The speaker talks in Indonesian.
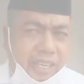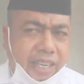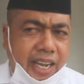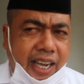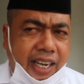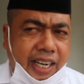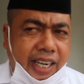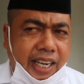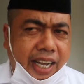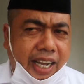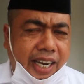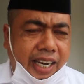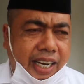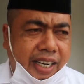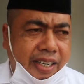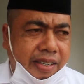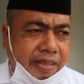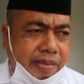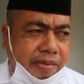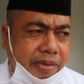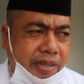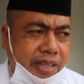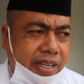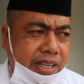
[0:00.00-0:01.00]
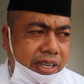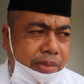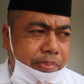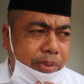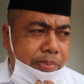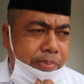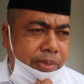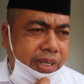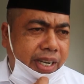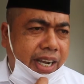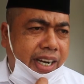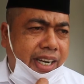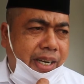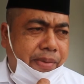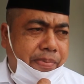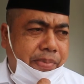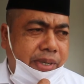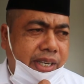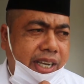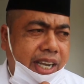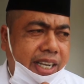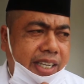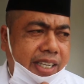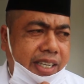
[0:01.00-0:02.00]
Dalam eh, pembekalan
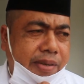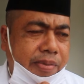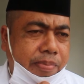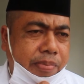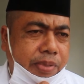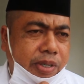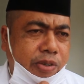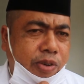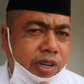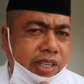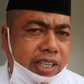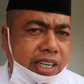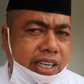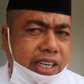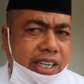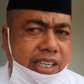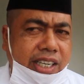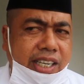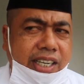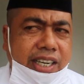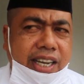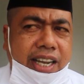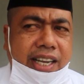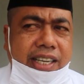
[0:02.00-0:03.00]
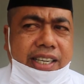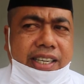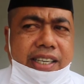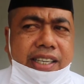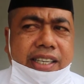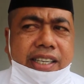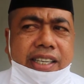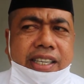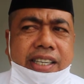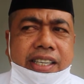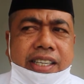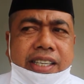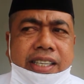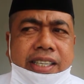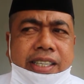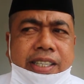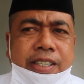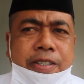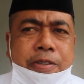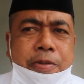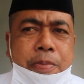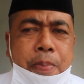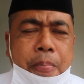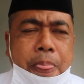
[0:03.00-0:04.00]
kegiatan penguatan akidah ini
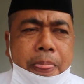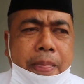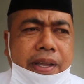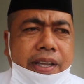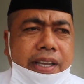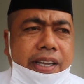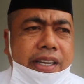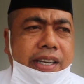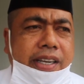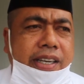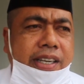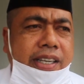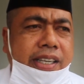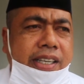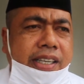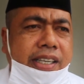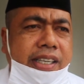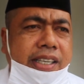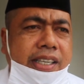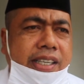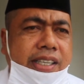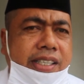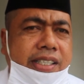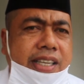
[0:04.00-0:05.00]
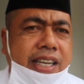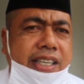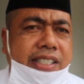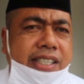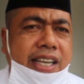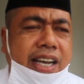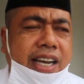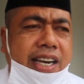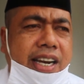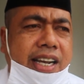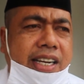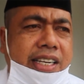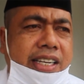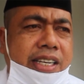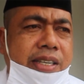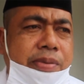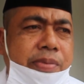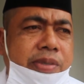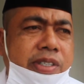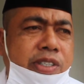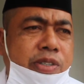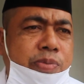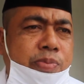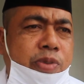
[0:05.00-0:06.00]
ini sasarannya
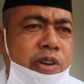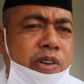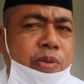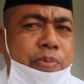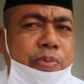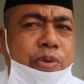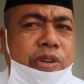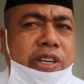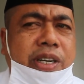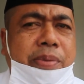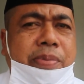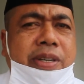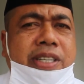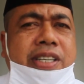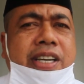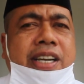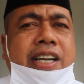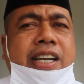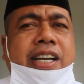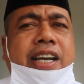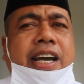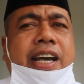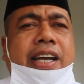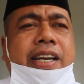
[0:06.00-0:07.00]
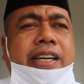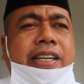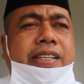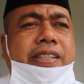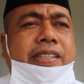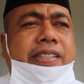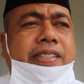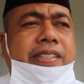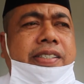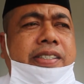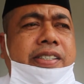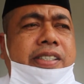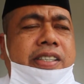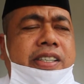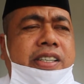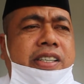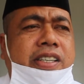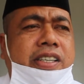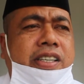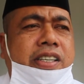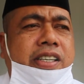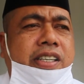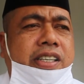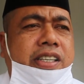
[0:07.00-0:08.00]
semua komponen masyarakat
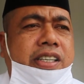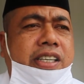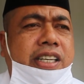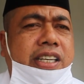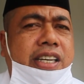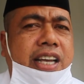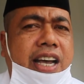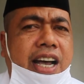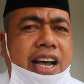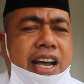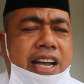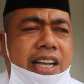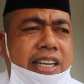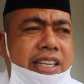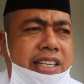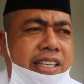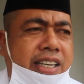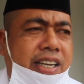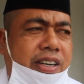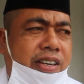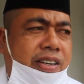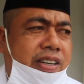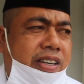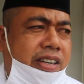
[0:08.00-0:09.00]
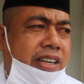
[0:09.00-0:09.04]
tidak hanya